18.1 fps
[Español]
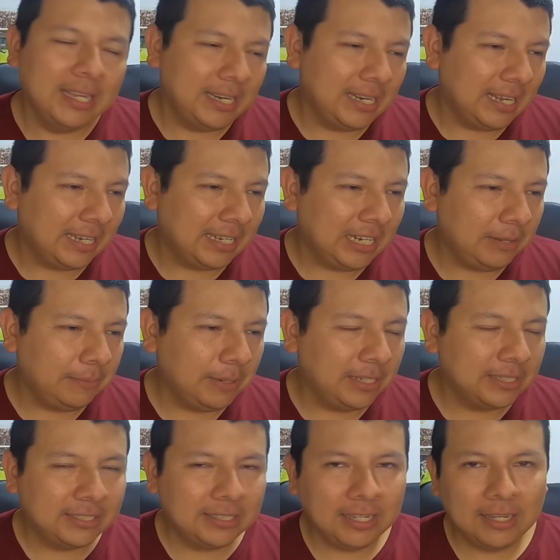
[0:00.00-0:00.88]
La
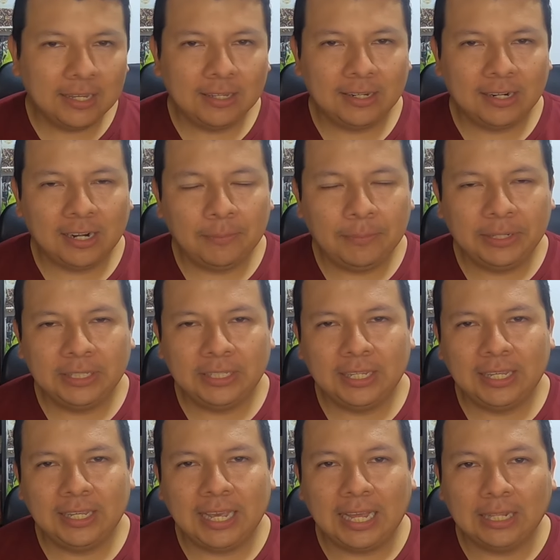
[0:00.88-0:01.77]
crema está
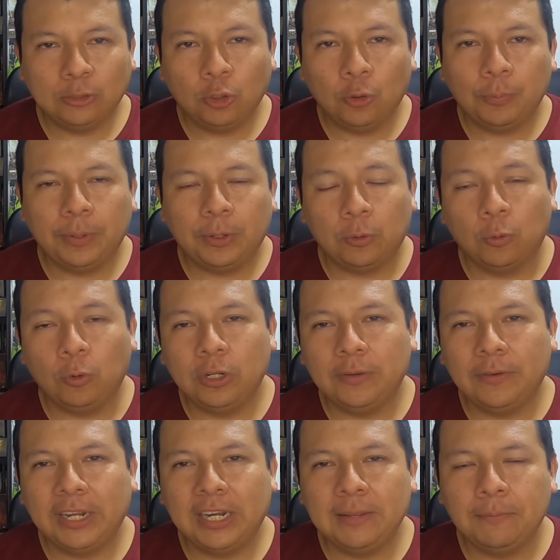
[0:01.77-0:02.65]
realmente a tope con un
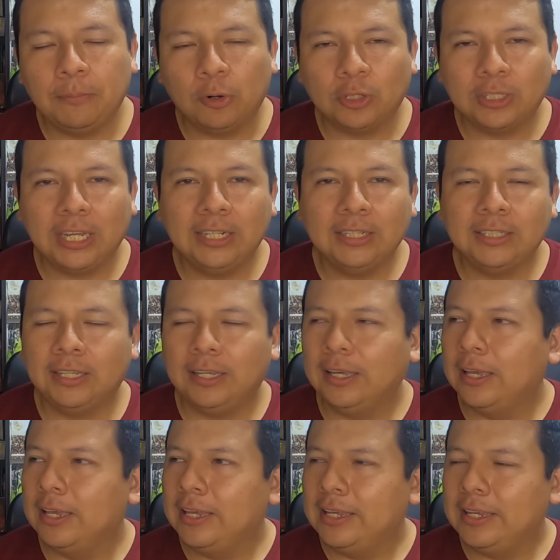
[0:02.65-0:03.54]
nivel
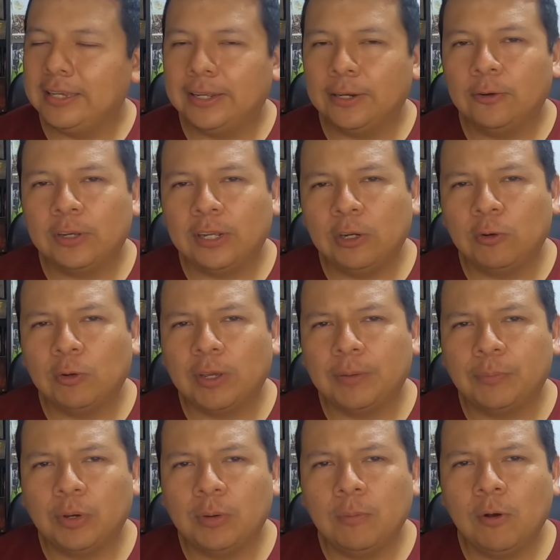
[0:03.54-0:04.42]
importante y creo que lo
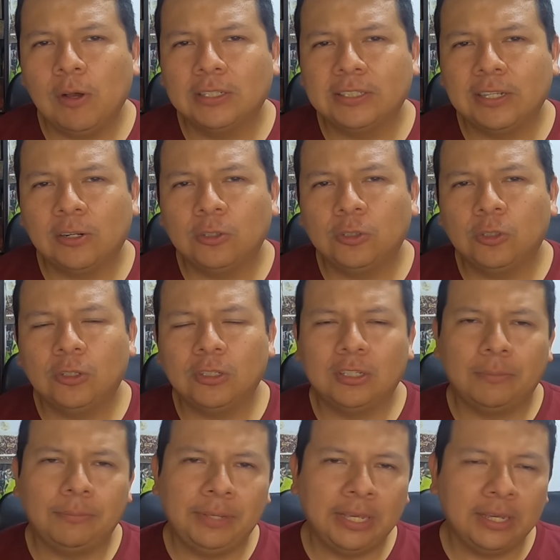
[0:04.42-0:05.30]
que podemos hacer
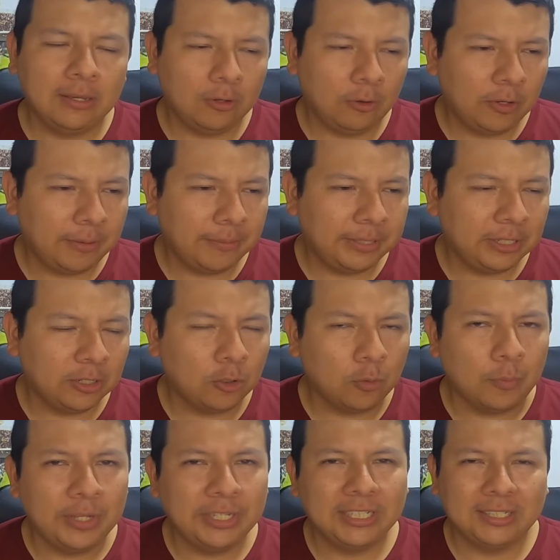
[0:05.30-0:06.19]
nosotros también, obviamente
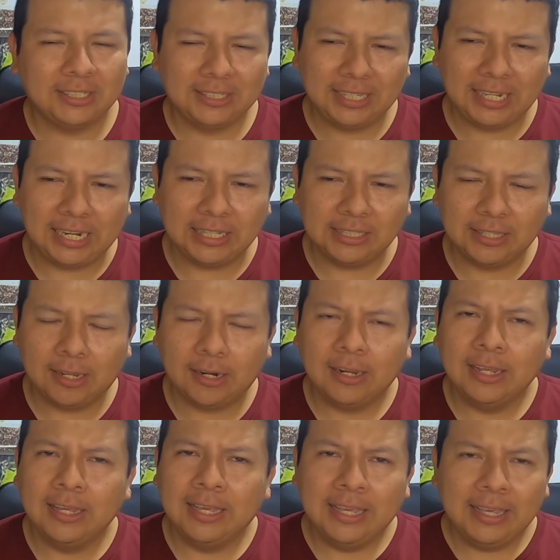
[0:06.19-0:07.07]
como hinchas, es
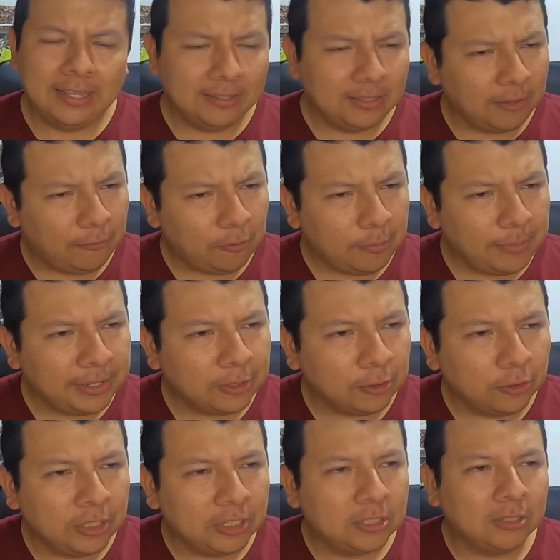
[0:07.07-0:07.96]
alentar de forma
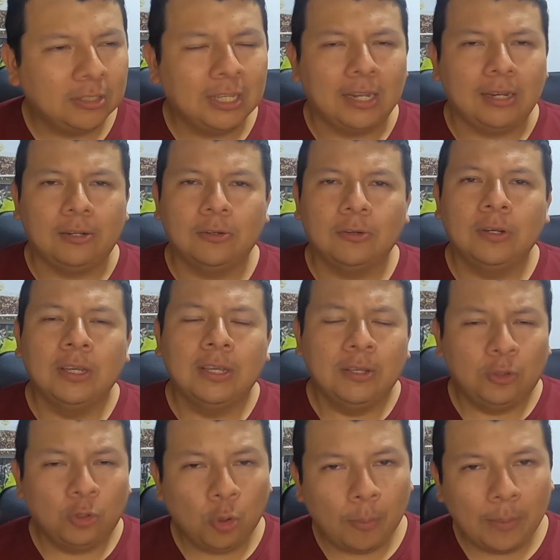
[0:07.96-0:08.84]
incondicional, ¿no?
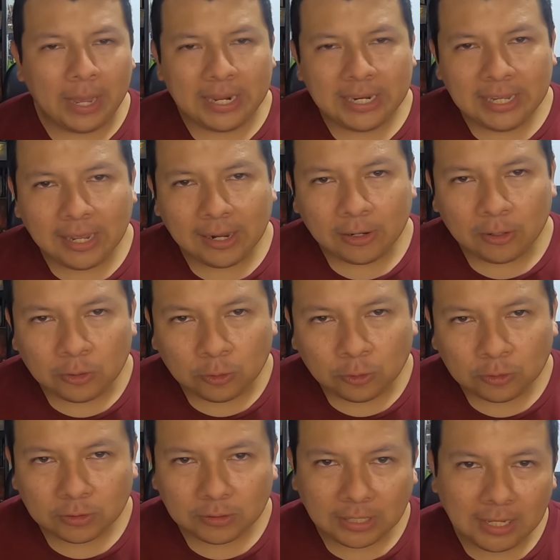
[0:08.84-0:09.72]
No
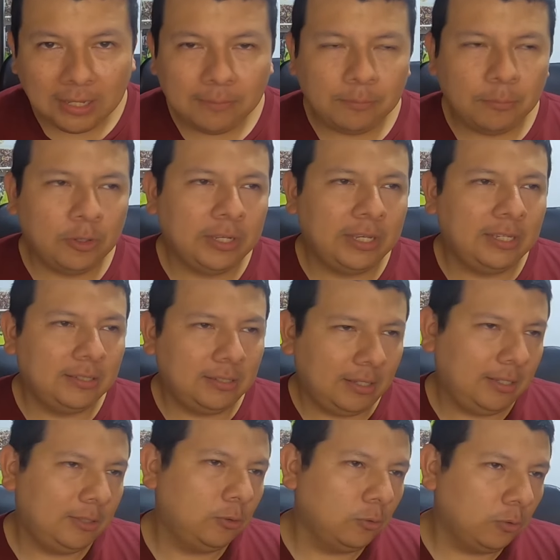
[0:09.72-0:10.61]
marearnos, ¿ah? porque
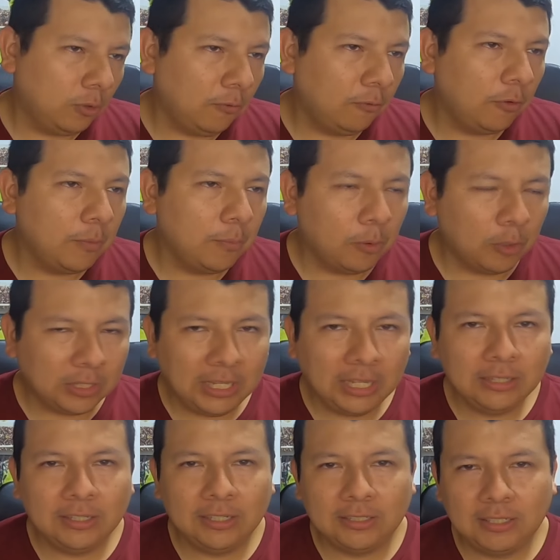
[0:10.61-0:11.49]
es un triunfo
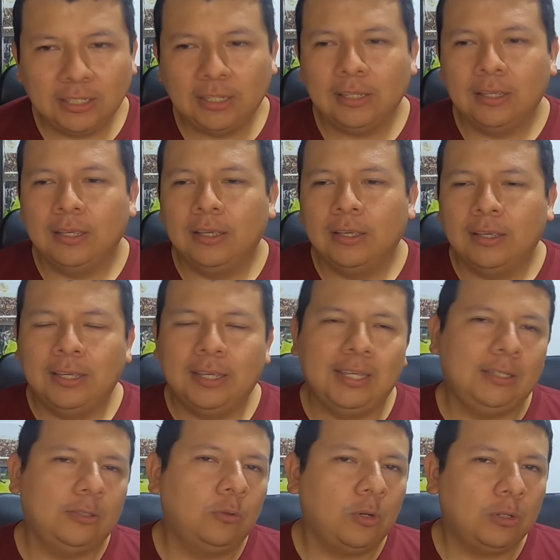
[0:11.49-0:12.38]
importante, sí,
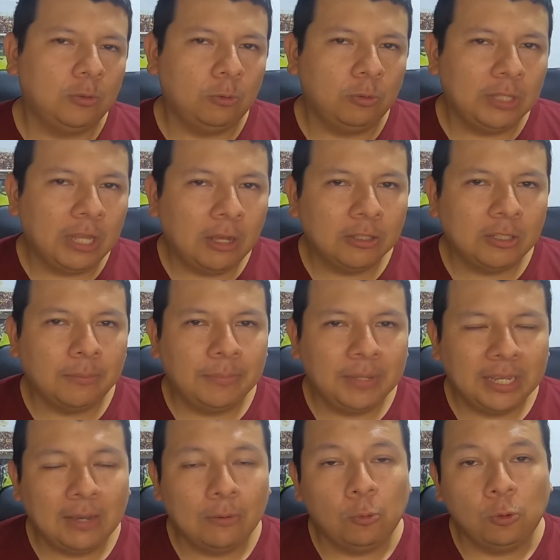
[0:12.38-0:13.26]
es un resultado
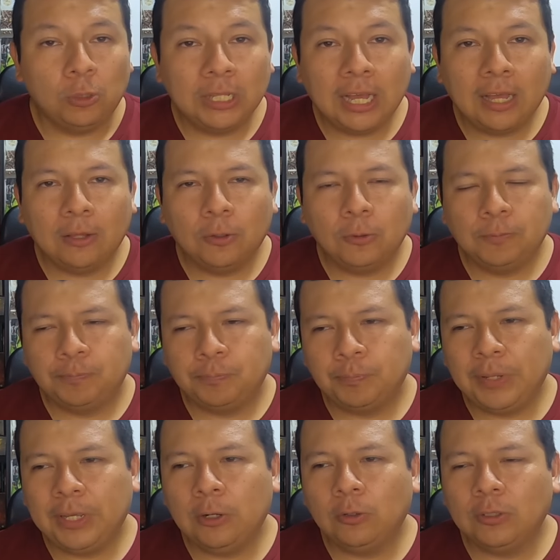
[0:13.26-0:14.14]
también abultado,
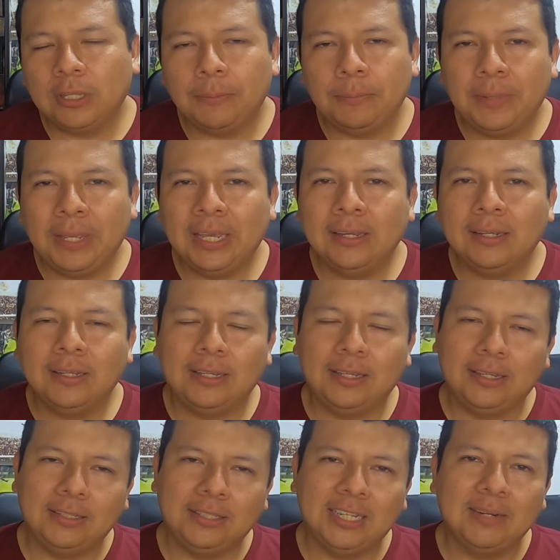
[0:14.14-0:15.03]
pero también
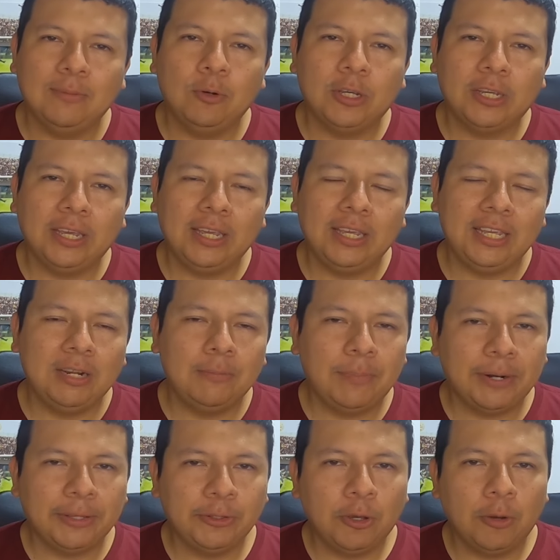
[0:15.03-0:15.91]
eh, tenemos que ir
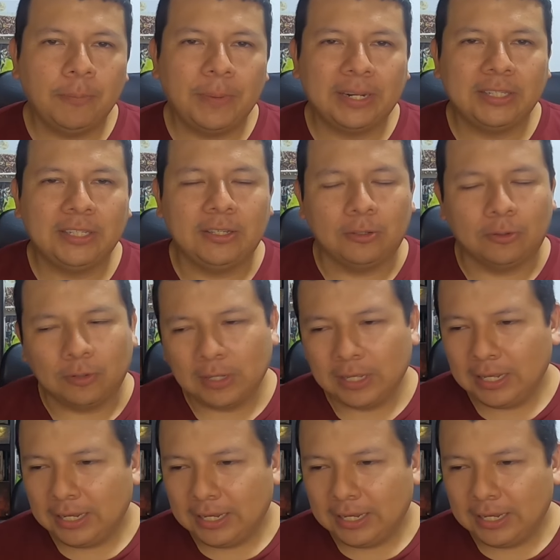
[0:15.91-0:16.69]
partido a partido.